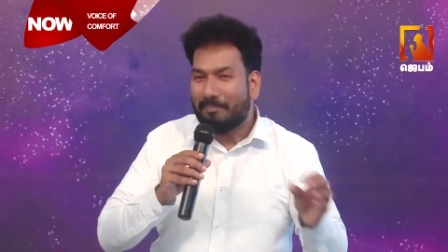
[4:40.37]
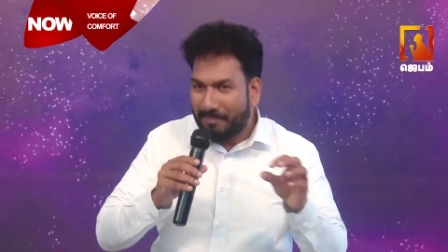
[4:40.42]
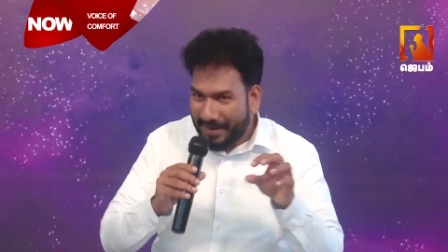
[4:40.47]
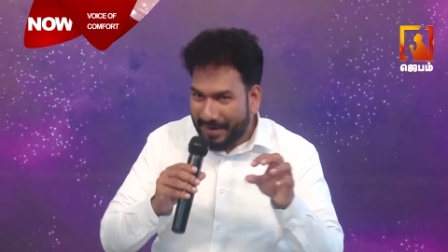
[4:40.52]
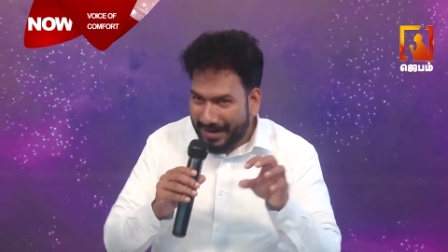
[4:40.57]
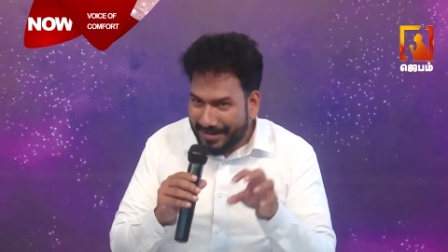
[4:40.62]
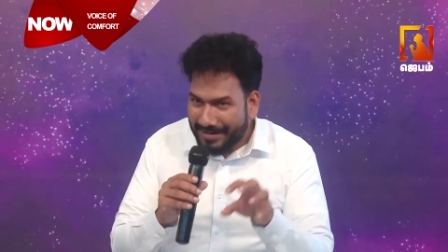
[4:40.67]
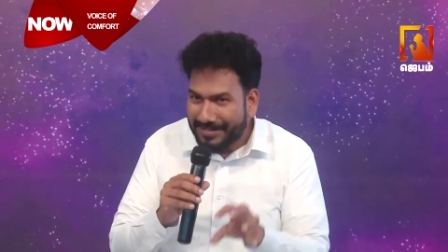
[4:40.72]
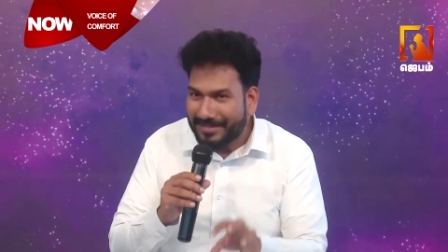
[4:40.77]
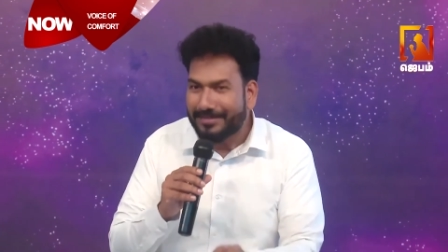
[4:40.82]

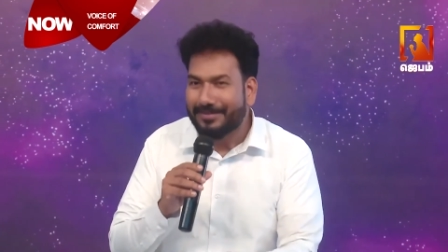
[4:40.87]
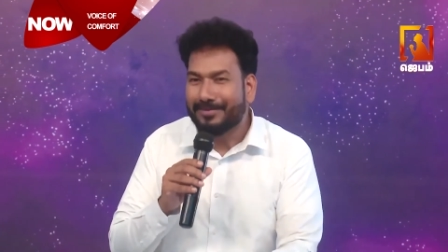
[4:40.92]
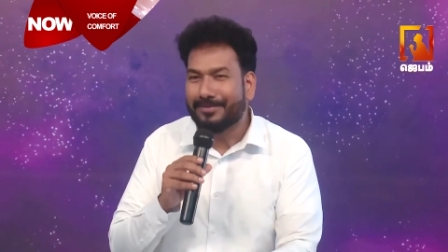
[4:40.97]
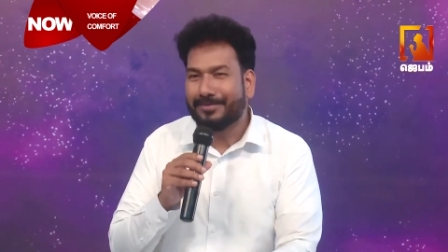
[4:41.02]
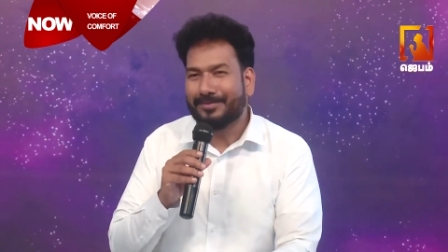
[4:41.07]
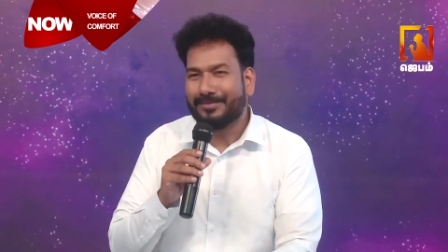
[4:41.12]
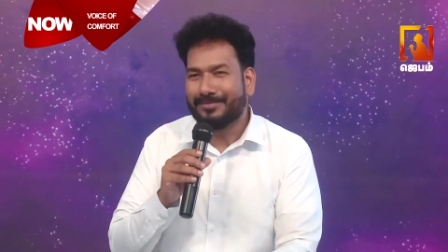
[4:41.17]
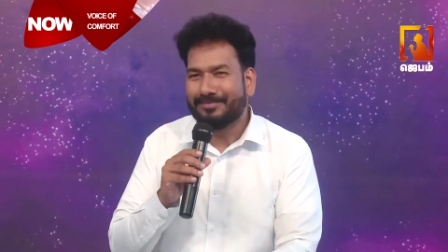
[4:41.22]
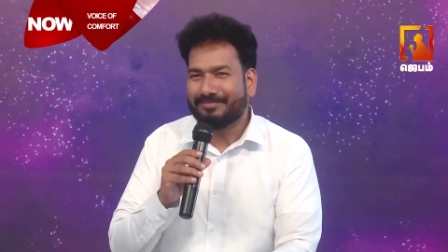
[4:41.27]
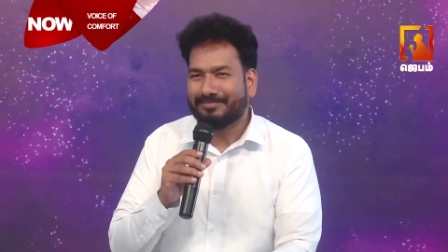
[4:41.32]
பணம்
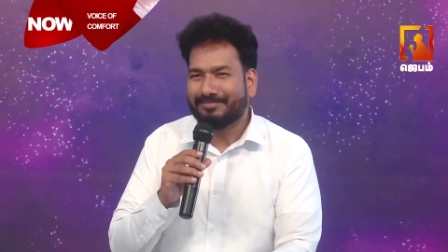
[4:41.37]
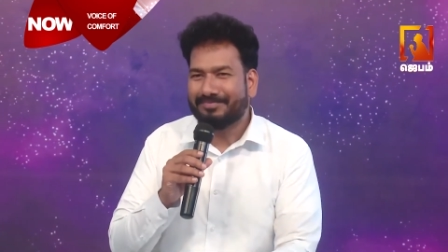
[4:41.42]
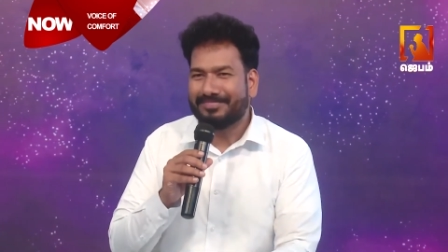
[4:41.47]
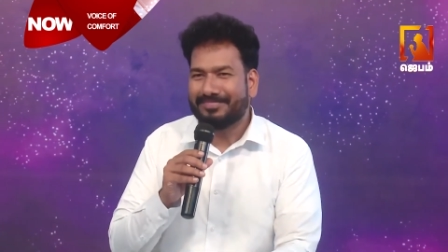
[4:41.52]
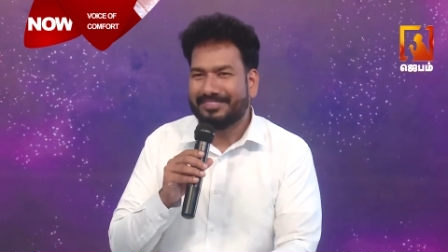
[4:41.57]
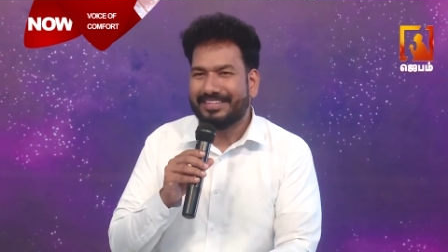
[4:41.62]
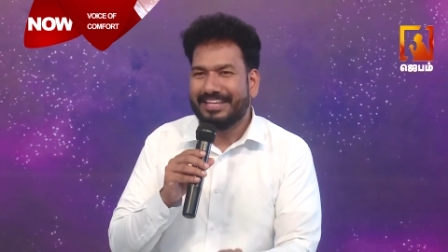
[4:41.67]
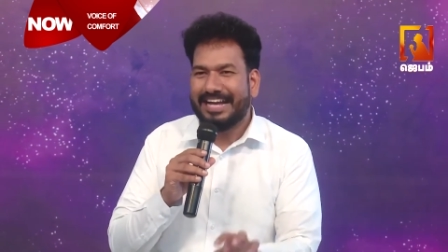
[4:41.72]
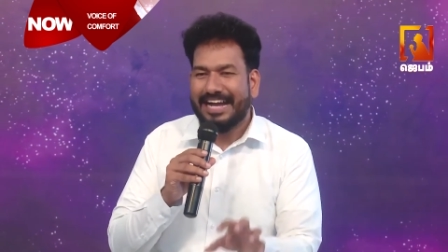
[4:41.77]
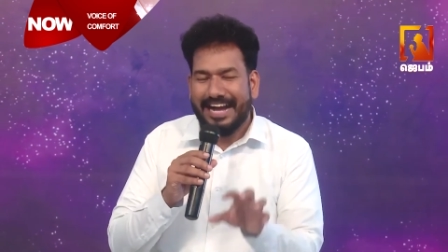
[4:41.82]
இருக்கணும்
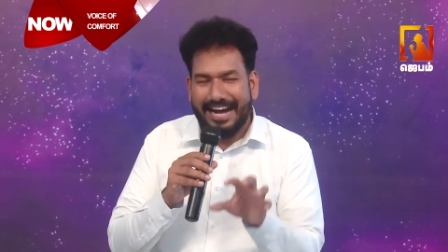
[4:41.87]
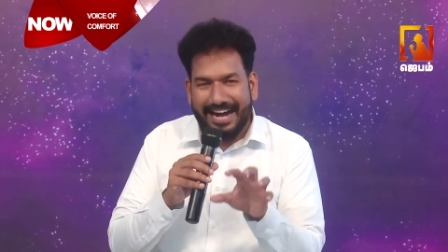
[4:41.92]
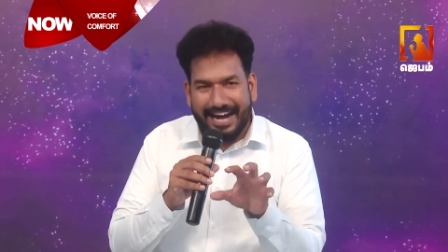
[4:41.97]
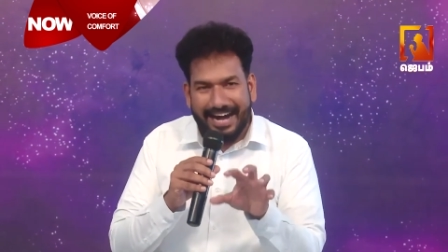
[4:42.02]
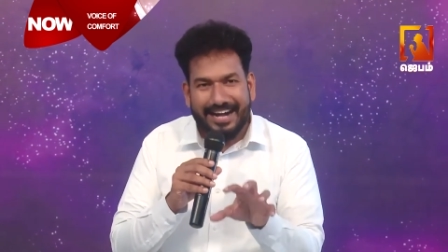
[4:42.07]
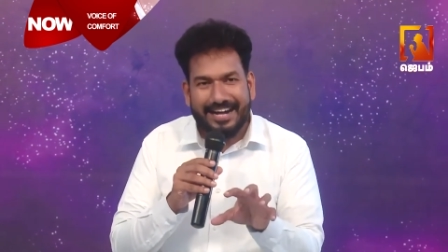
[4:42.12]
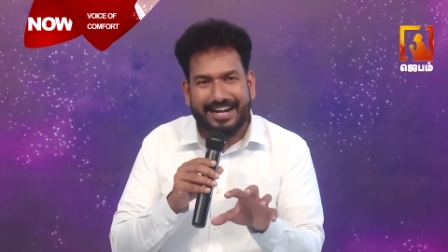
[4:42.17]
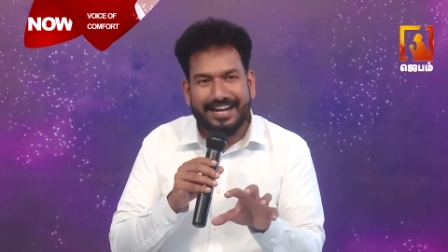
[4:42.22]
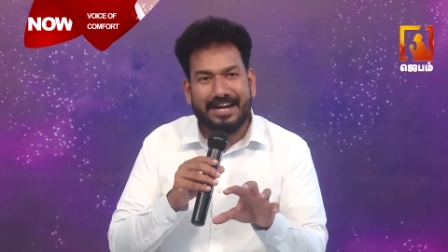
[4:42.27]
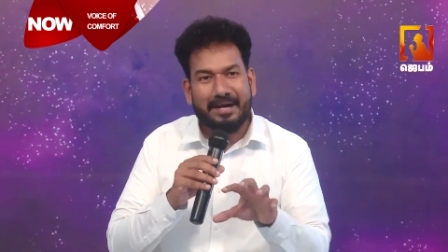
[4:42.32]

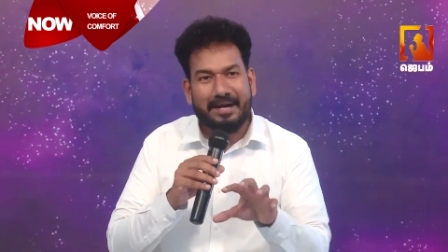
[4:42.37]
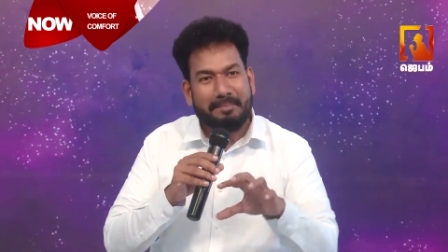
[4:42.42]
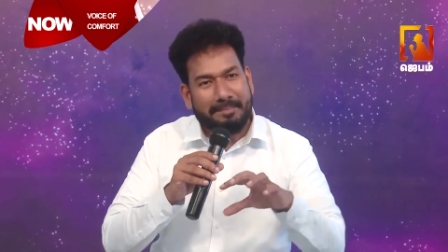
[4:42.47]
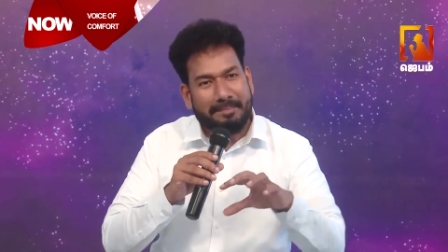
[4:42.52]
ஆனா